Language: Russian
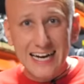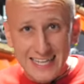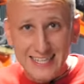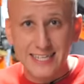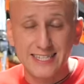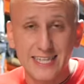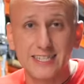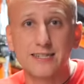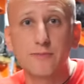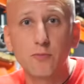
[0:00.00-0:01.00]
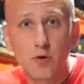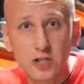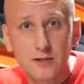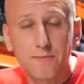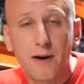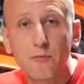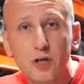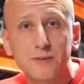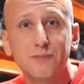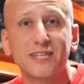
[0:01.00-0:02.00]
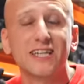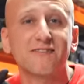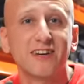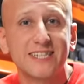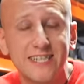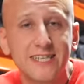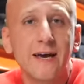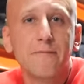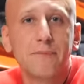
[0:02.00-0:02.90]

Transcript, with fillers: Это, кстати, может помочь предотвратить